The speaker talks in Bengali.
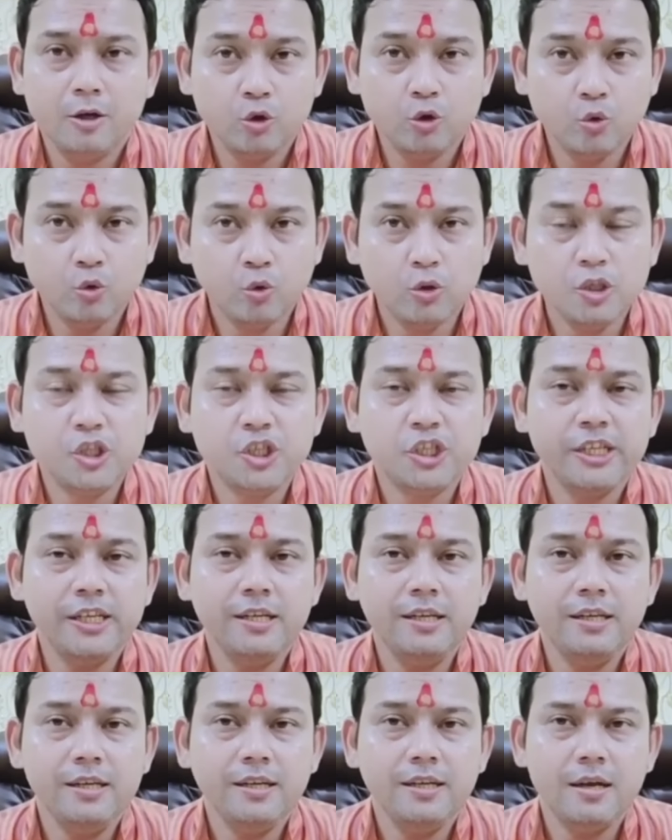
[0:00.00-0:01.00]
তুলসী
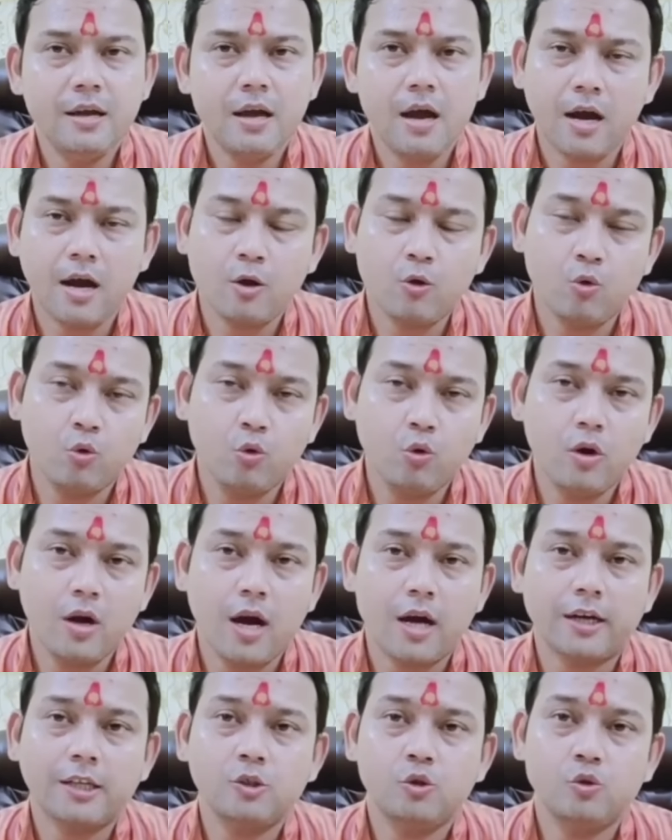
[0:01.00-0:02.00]
আর কোনো
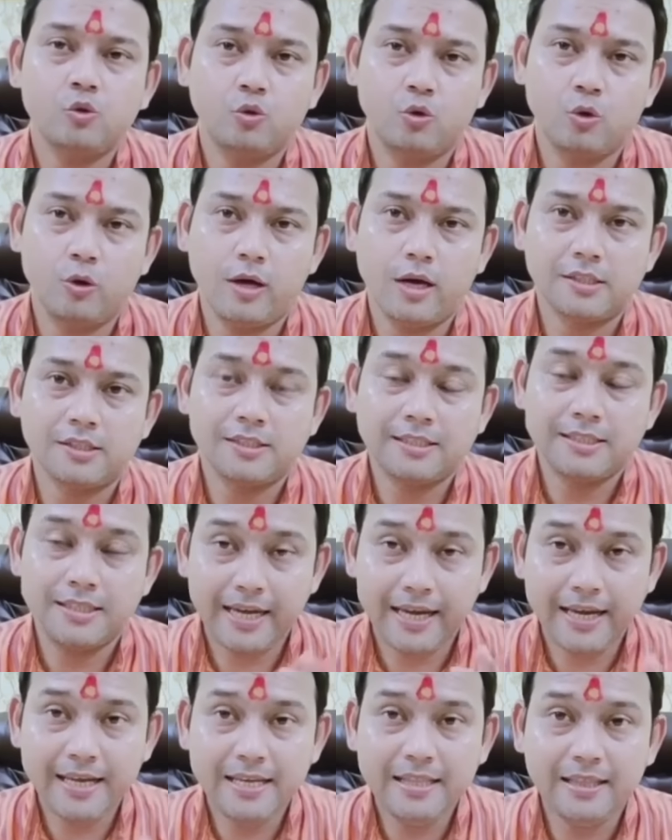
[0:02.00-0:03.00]
কাঁটাযুক্ত গাছ
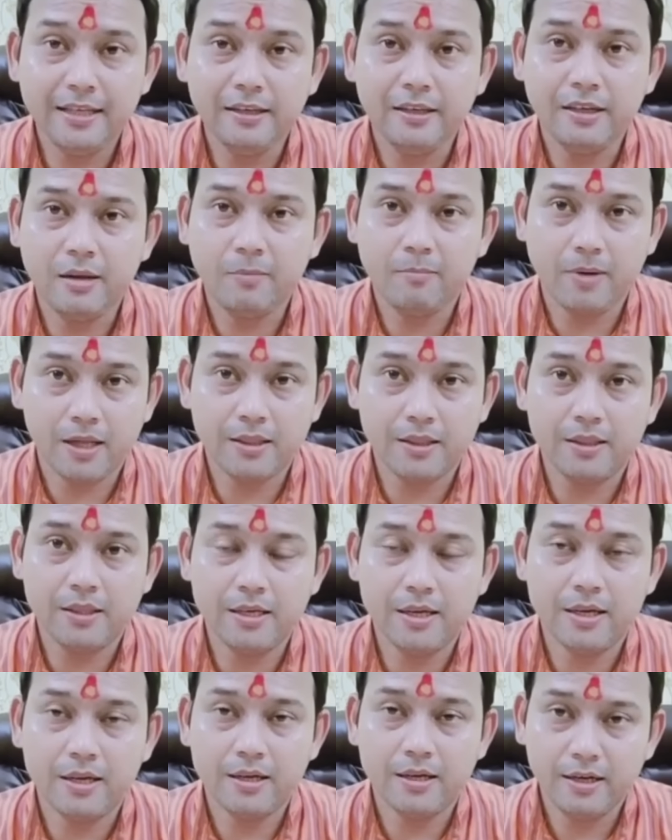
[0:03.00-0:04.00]
এই তিনটে বাদ
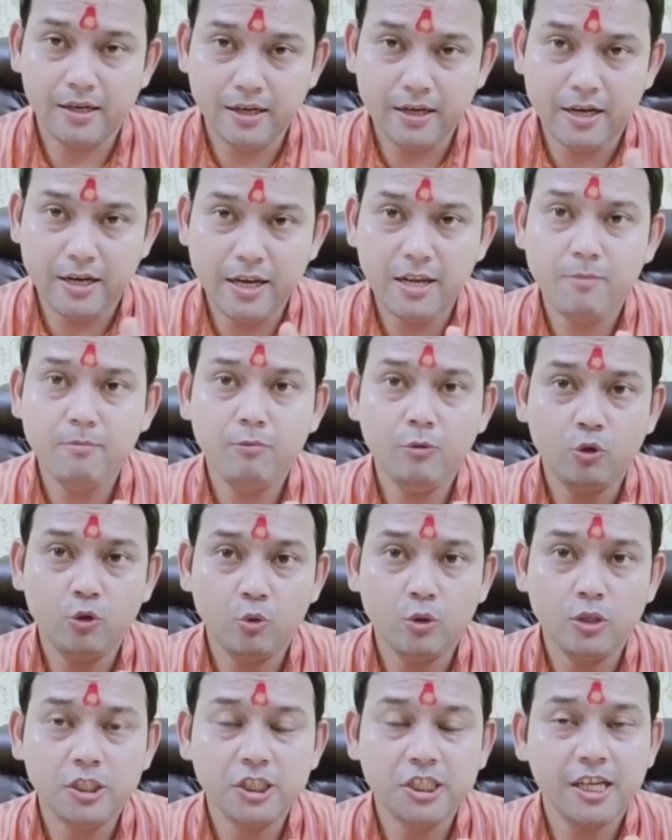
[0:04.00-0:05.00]
দিয়ে নিম
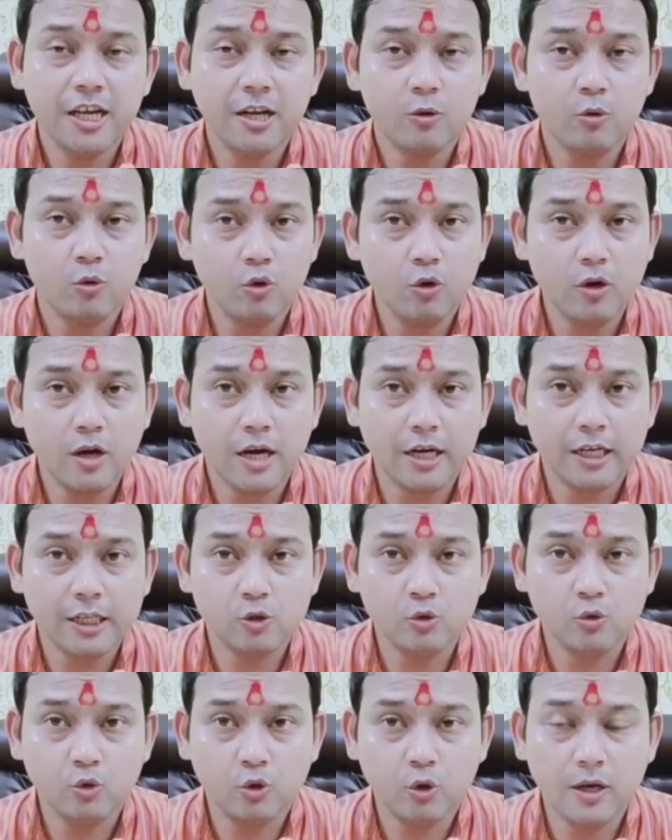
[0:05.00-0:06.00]
তুলসী আর কোনো
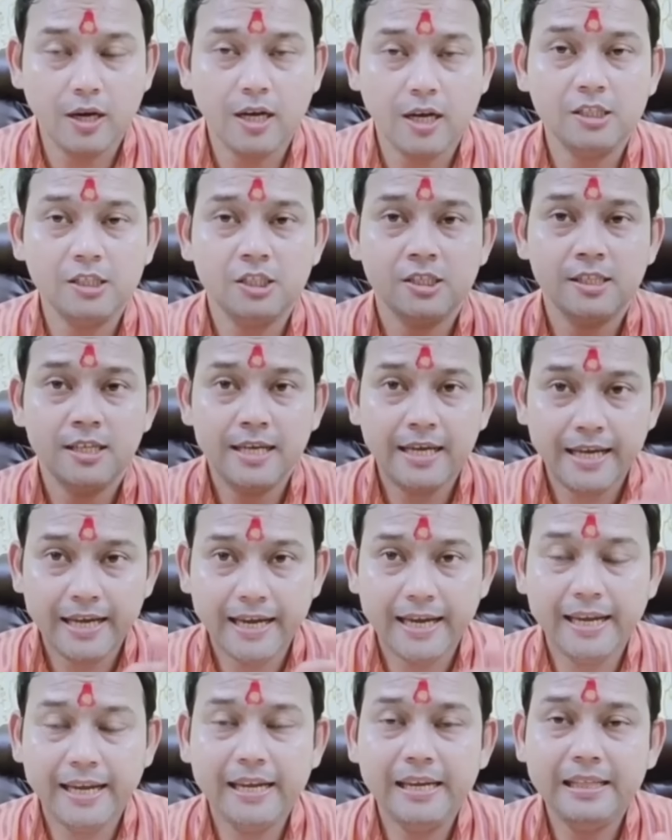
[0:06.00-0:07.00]
কাঁটাযুক্ত গাছ
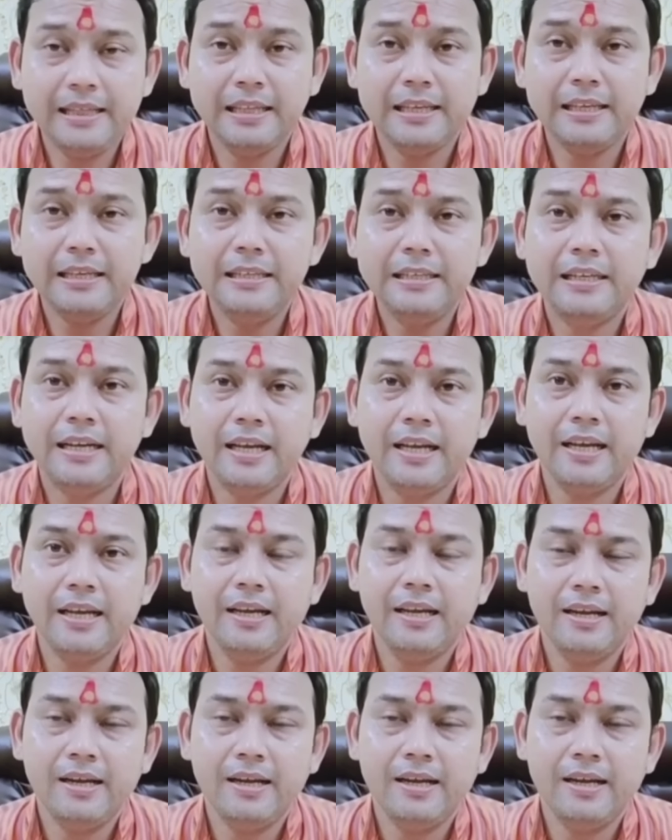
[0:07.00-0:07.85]
এই তিনটে